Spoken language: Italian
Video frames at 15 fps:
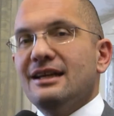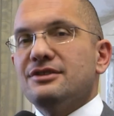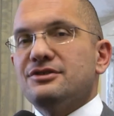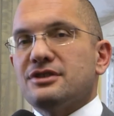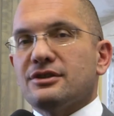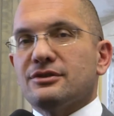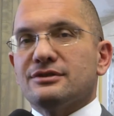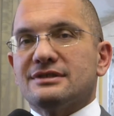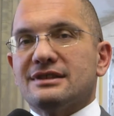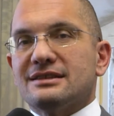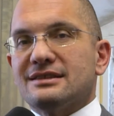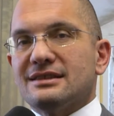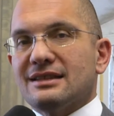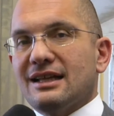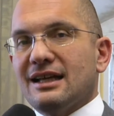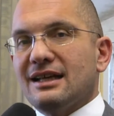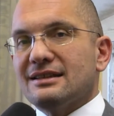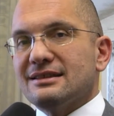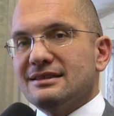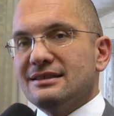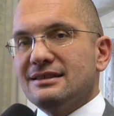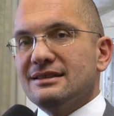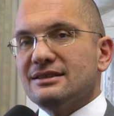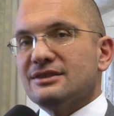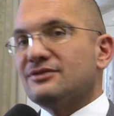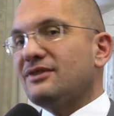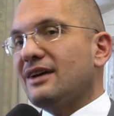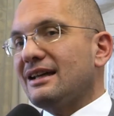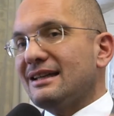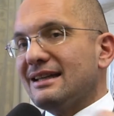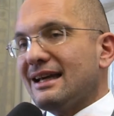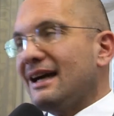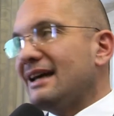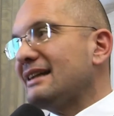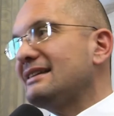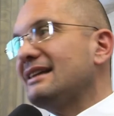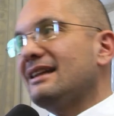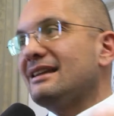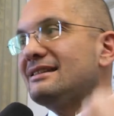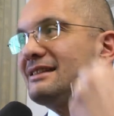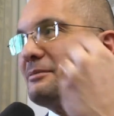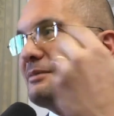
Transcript: ci consentirà di svalicare dall'altra